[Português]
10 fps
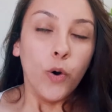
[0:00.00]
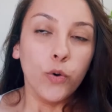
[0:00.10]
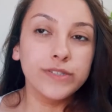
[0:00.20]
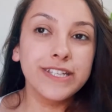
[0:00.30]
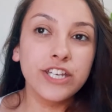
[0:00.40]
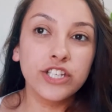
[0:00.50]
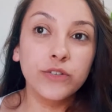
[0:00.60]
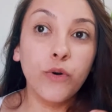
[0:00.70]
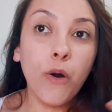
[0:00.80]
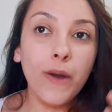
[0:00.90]
Ou seja,
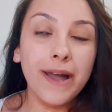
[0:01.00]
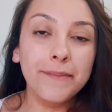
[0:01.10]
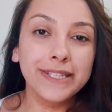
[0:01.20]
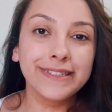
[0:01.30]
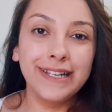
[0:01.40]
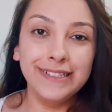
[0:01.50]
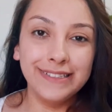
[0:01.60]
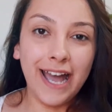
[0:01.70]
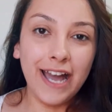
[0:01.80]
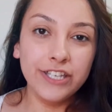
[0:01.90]
qual é a
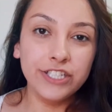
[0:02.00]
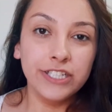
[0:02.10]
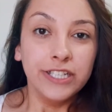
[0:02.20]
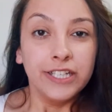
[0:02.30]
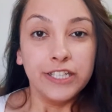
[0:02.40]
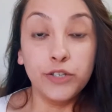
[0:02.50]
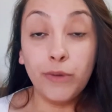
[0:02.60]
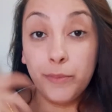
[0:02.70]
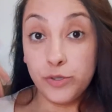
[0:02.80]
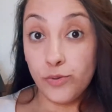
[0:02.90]
mentalidade que
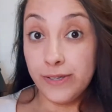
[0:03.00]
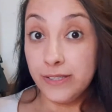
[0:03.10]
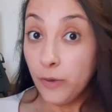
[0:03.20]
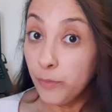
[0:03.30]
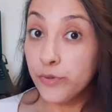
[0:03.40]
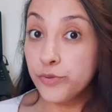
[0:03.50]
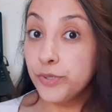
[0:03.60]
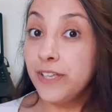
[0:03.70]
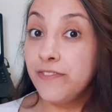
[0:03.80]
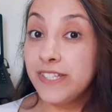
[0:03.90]
uma pessoa que não possui
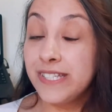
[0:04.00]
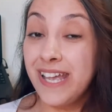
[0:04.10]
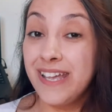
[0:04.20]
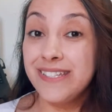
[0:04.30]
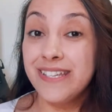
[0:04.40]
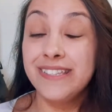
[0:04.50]
deficiência